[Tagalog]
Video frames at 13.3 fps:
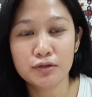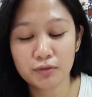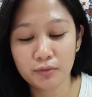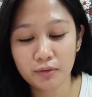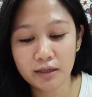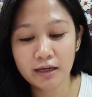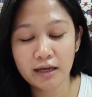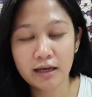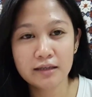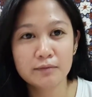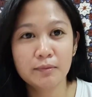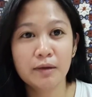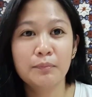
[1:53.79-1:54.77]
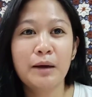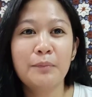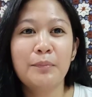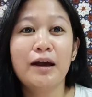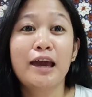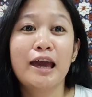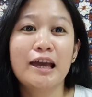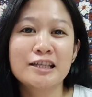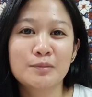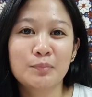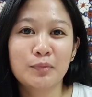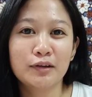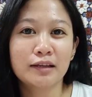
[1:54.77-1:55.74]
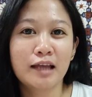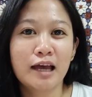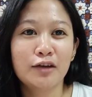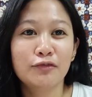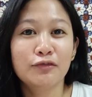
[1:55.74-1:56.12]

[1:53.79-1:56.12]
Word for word: So, ayan guys, magpapaka-expert tayo.